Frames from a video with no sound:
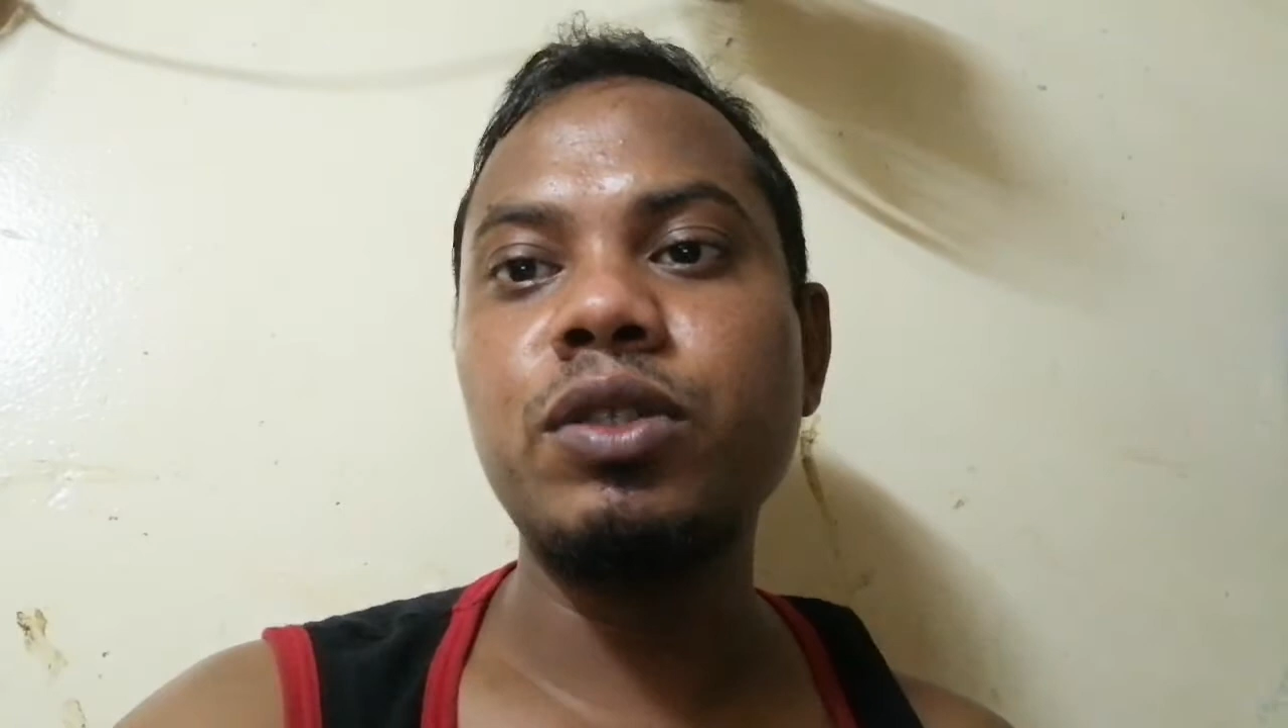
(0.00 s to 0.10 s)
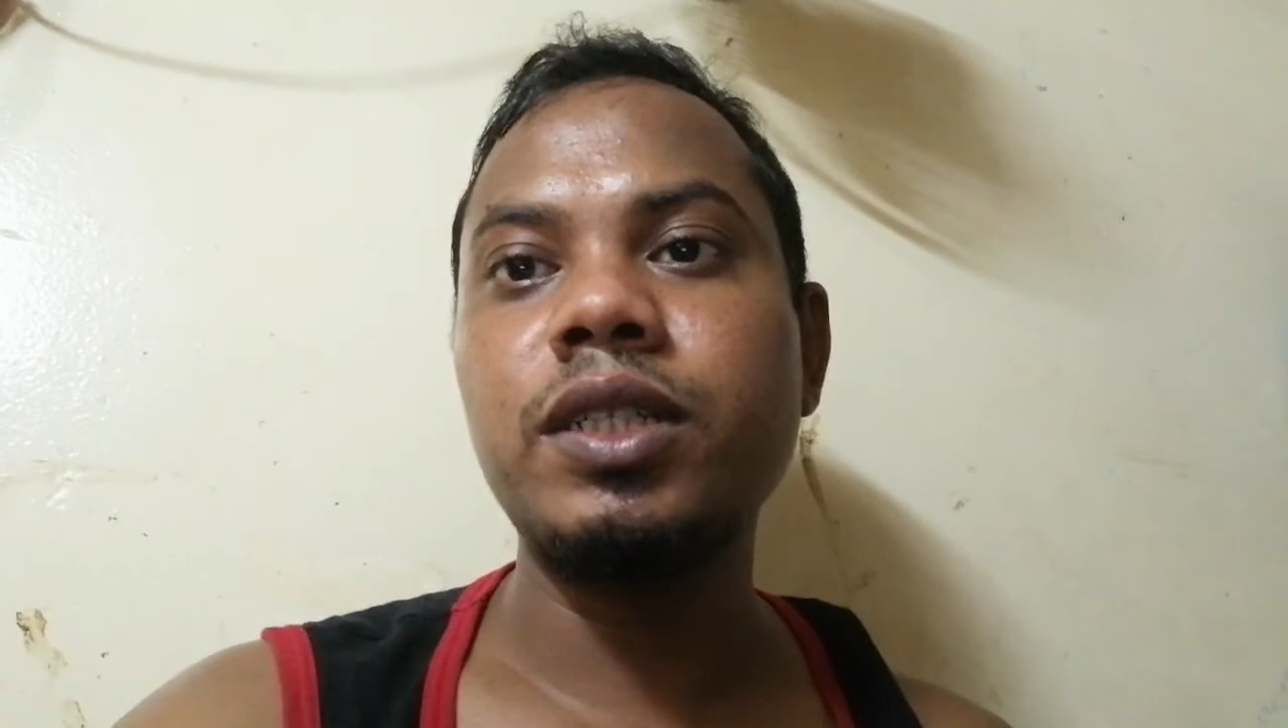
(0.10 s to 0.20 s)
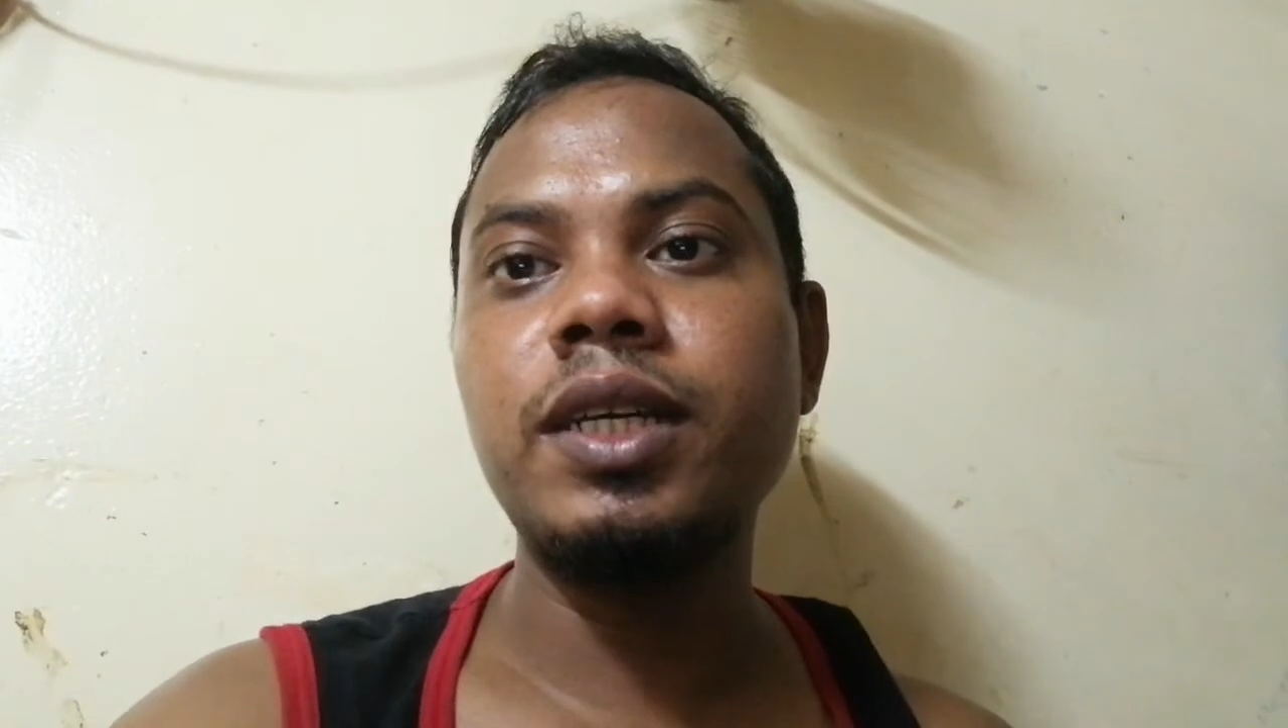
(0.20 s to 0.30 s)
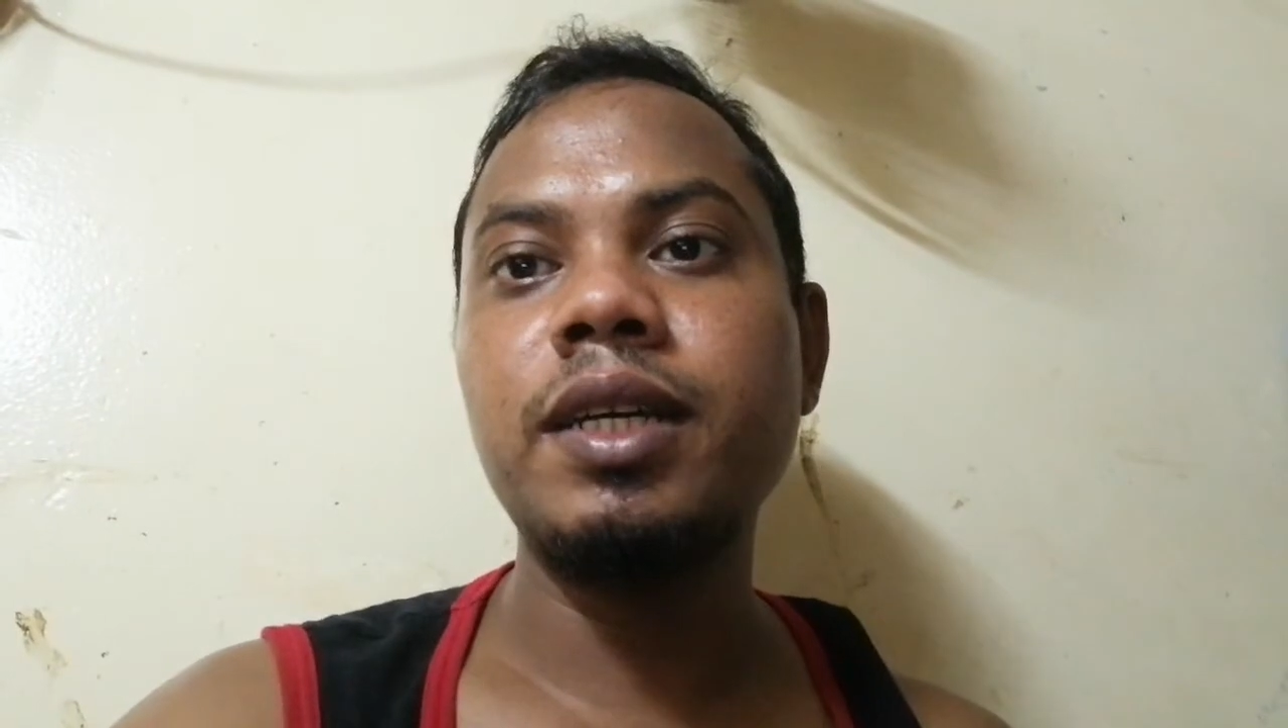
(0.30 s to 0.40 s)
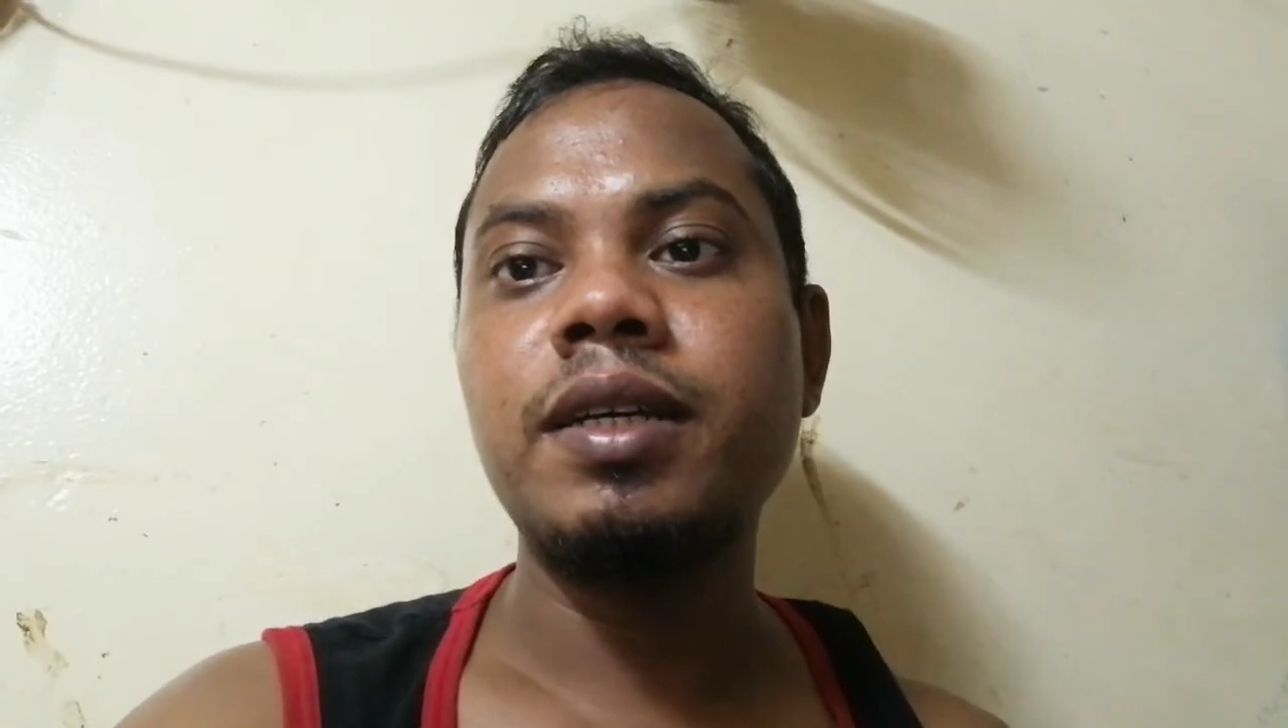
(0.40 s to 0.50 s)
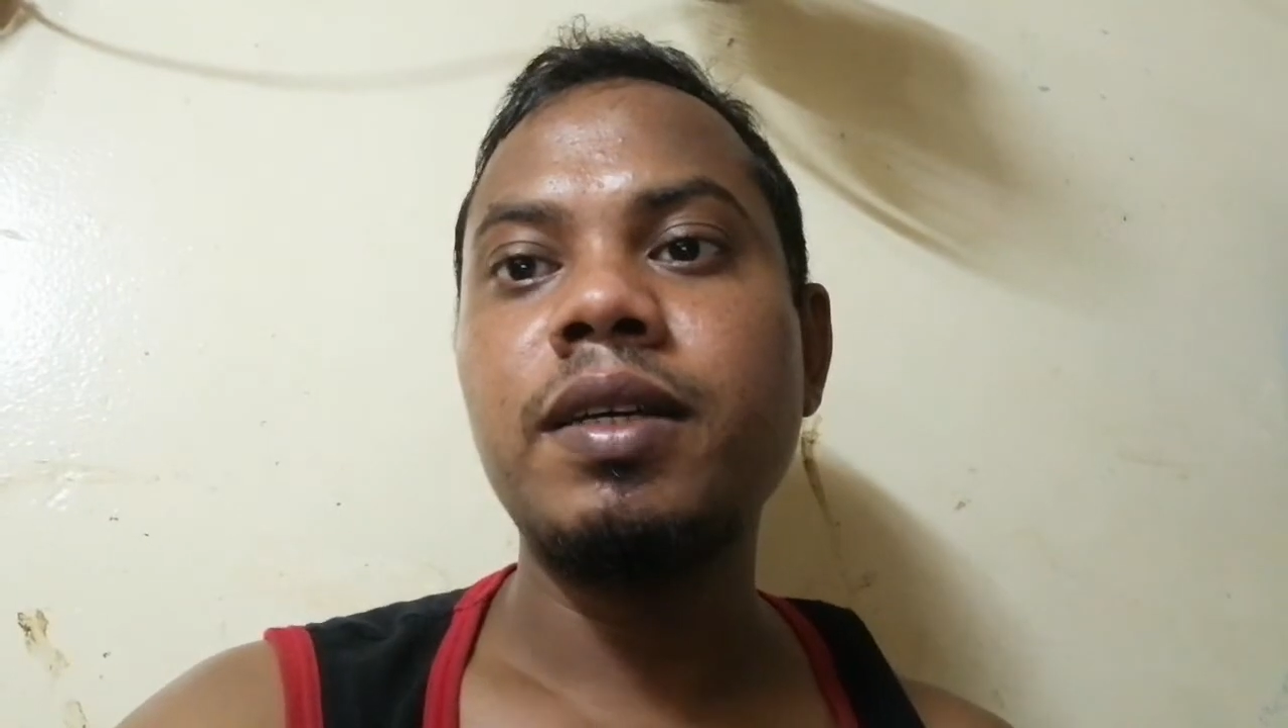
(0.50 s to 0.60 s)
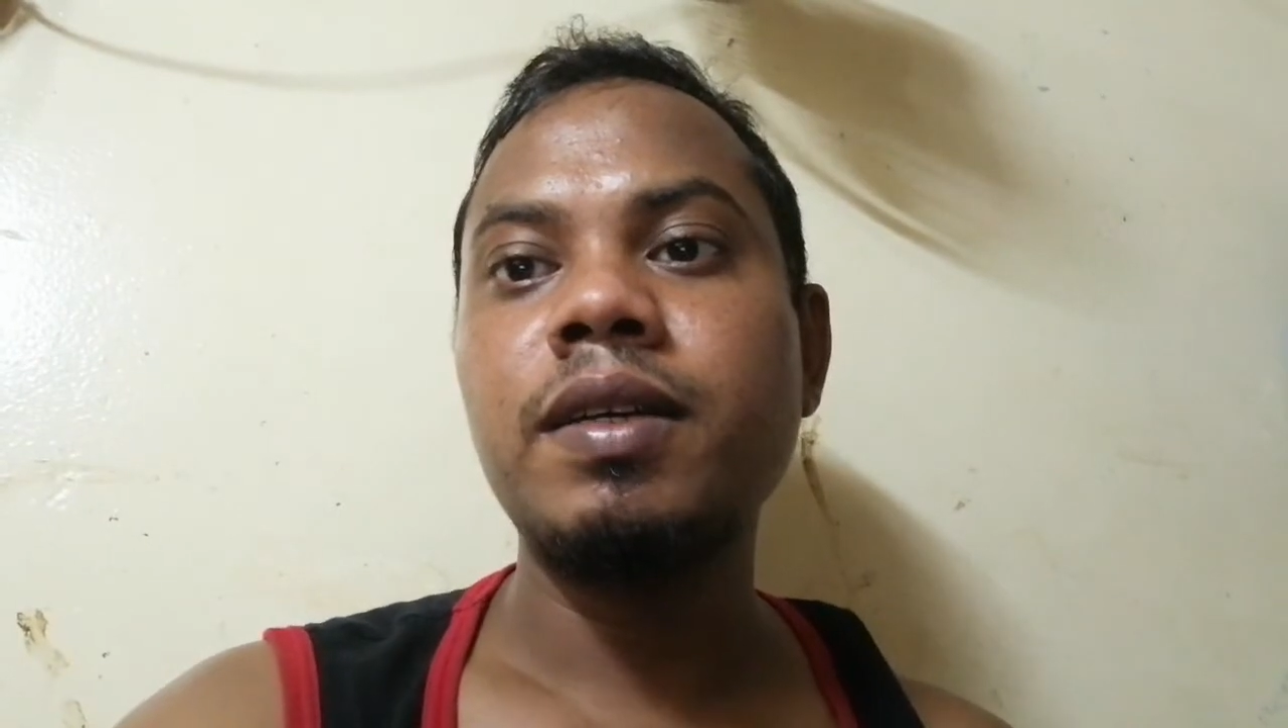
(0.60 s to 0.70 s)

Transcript: मुझे